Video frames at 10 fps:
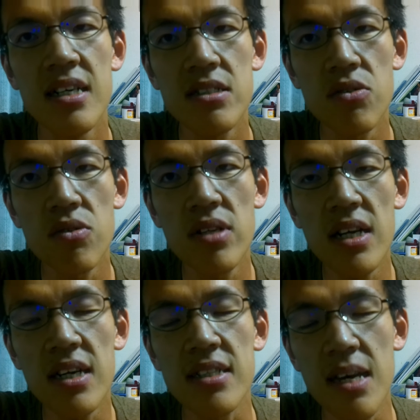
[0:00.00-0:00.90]
その
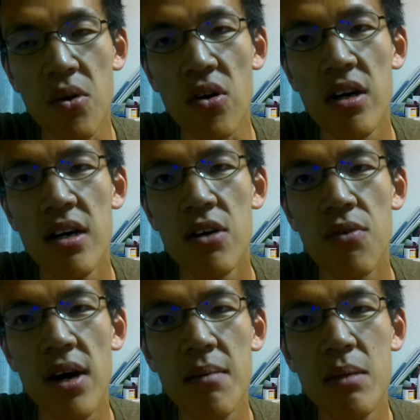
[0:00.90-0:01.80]
中でも
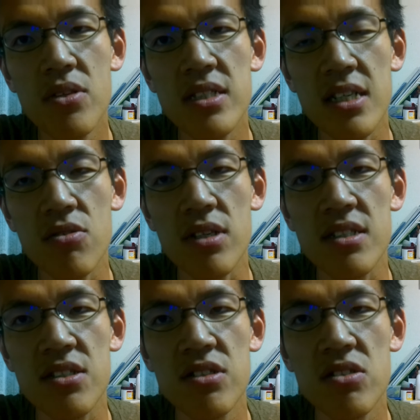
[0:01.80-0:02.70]
わらび餅は特に
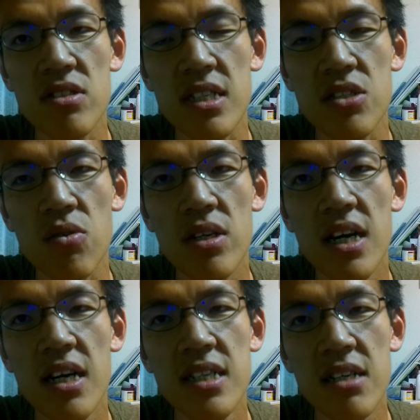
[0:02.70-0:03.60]
つるんとした食
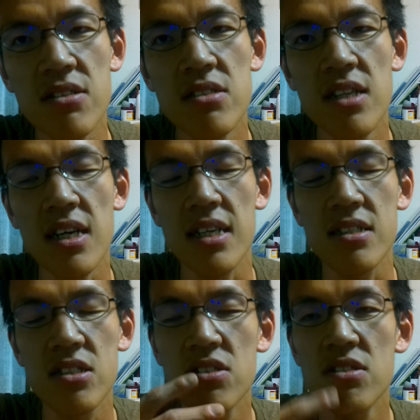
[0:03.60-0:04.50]
感が口の中で
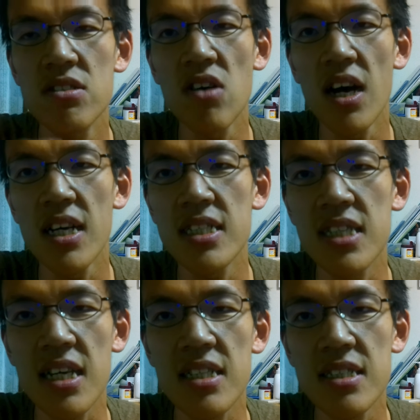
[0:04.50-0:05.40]
ずーっと入っ
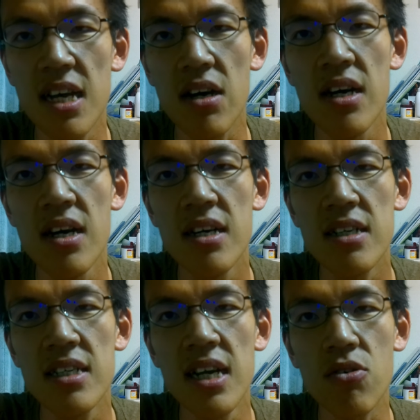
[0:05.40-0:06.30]
ていって、
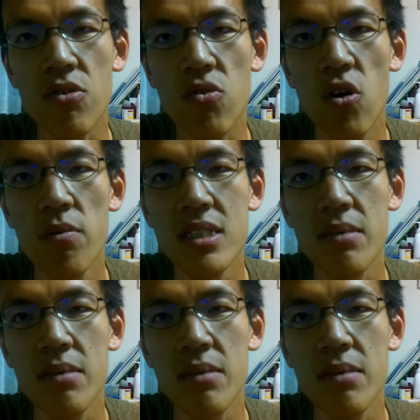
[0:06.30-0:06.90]
きな粉の香ばしさ